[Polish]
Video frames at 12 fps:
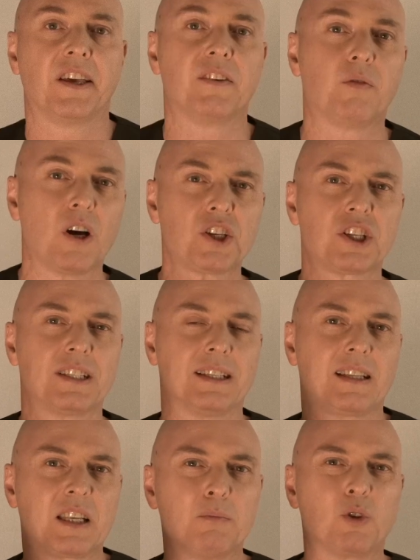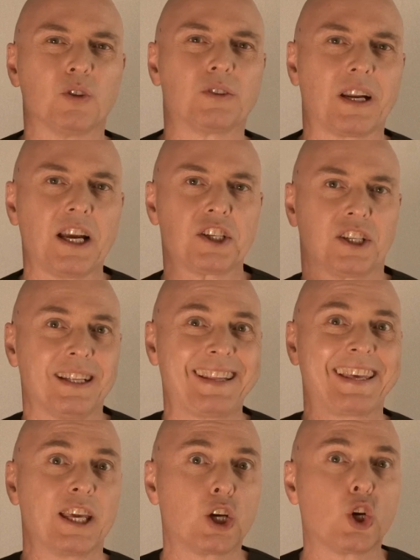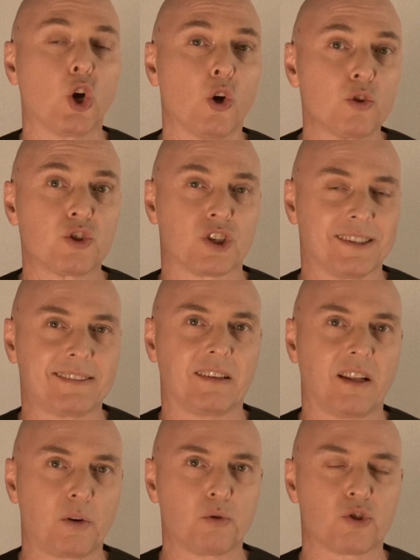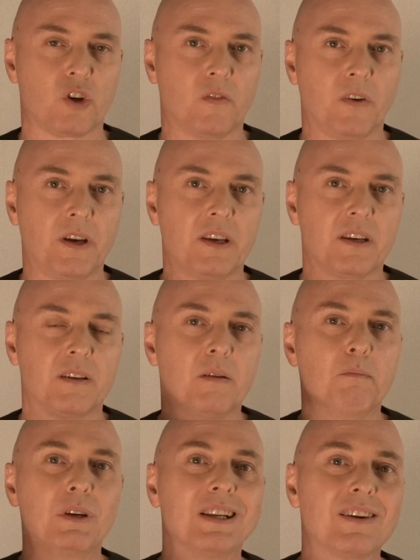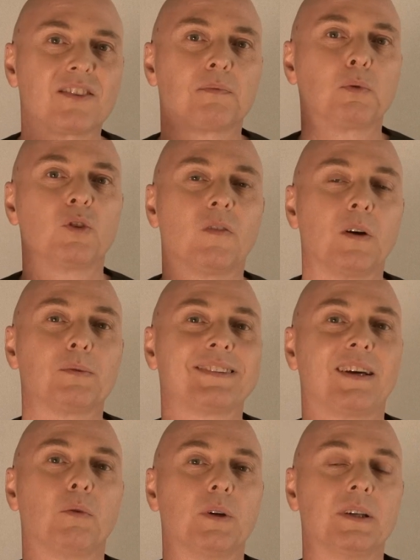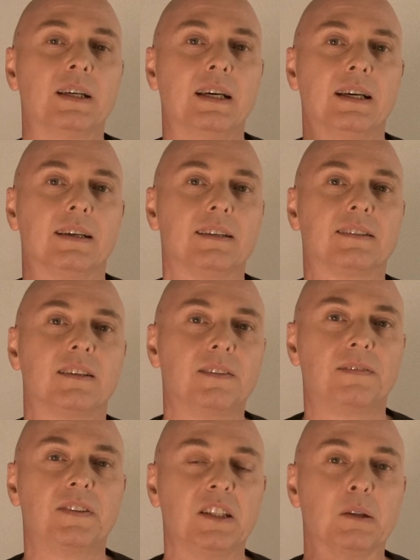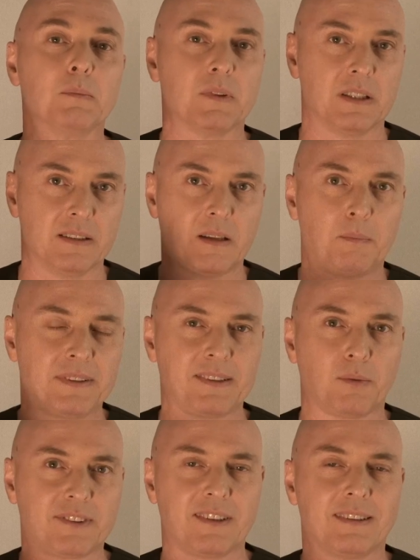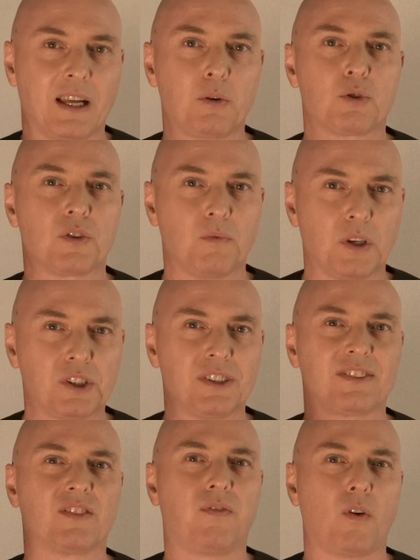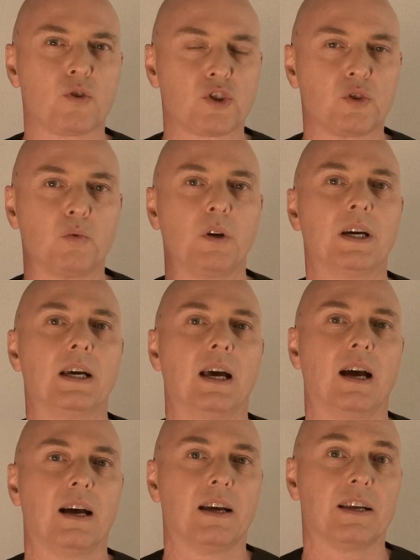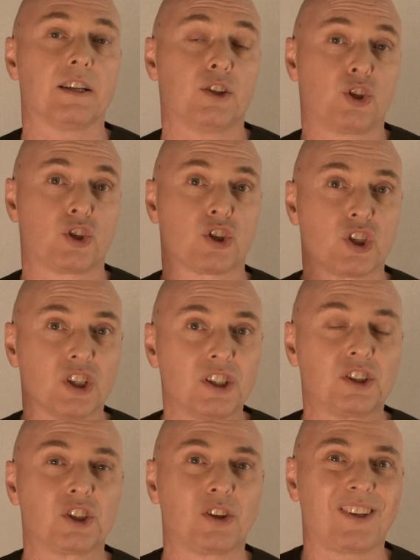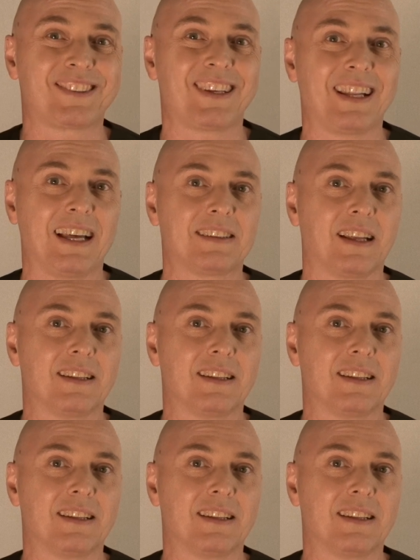I właśnie na takim kontraście, na takiej kontrze scenariuszowej e, Miller zbudował cały ten film. Napisał scenariusz i właśnie stworzył 3000 lat